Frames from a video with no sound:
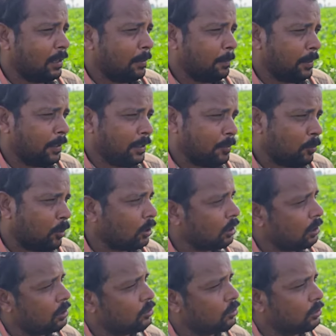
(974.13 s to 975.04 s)
కనపడే
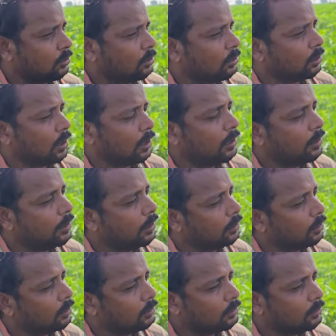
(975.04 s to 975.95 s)
మొక్కనే చూస్తుంటారండి
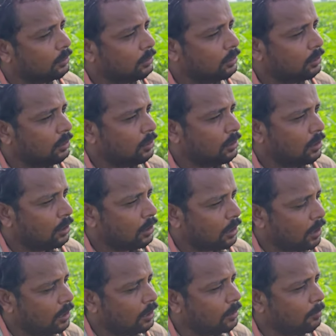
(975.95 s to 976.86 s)
అందరూ
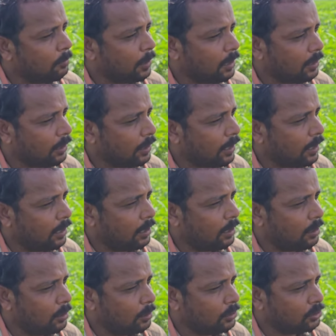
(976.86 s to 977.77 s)
కానీ మన
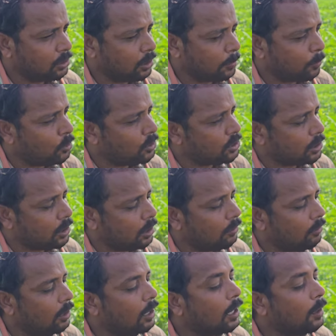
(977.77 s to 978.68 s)
నేలలో ఇచ్చే
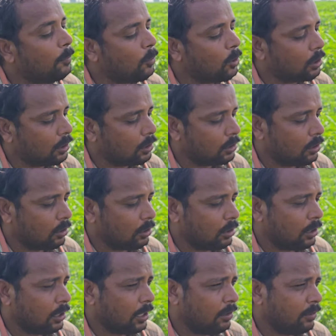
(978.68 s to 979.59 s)
పోషకాల వల్ల ఆ మొక్క
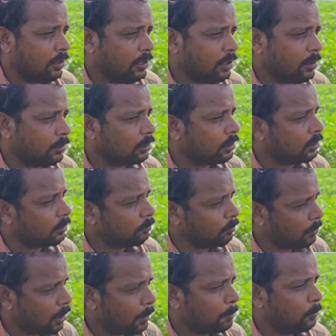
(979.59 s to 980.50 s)
యొక్క నడవడిక
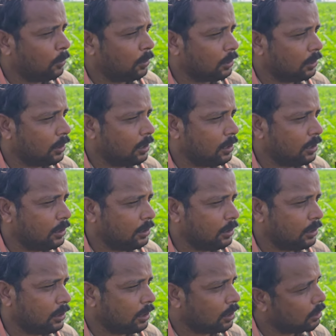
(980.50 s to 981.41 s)
మార్పు ఉంటుంది
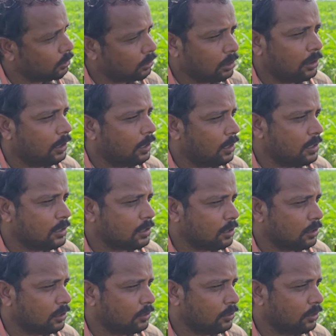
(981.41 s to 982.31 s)
అనేది రైతులు
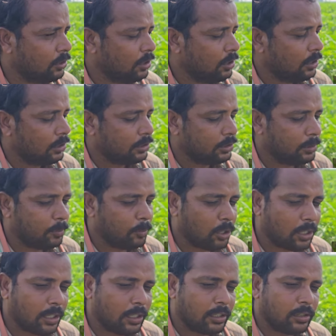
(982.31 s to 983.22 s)
గ్రహించలేరు ఈ
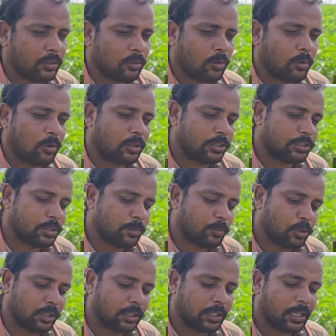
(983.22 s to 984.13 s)
మొక్క ఇది కొంచెం
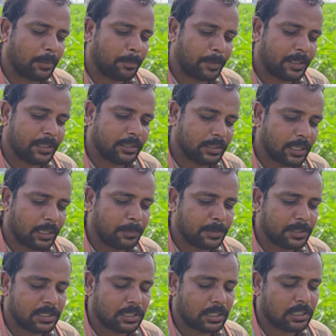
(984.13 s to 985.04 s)
ముడత కనపడింది
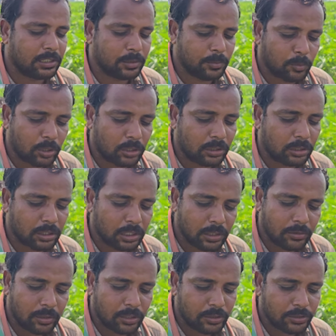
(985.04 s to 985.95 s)
అనిపిస్తే ఈ ముడత
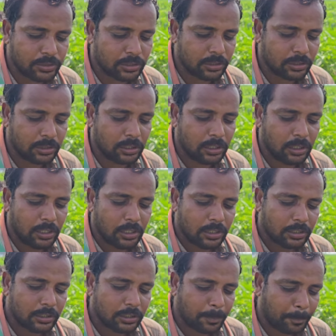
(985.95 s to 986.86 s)
దేని వల్ల వచ్చింది
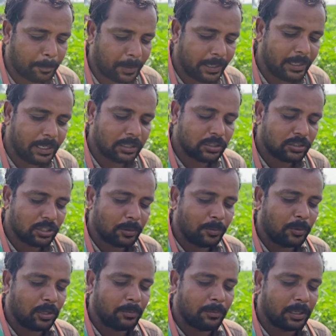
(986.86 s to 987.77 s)
ఇది పైన
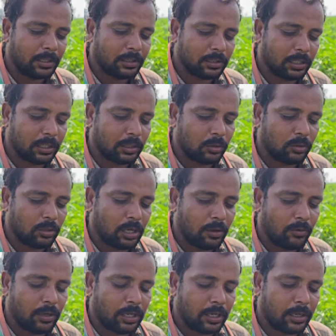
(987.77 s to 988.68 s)
ఎంతసేపు మనం దాని
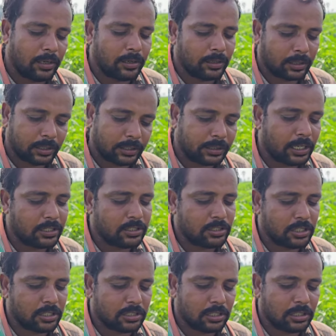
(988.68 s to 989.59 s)
దామ టచ్
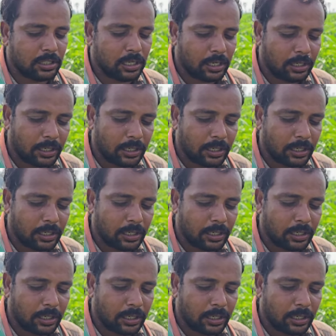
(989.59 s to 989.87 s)
చేసిందా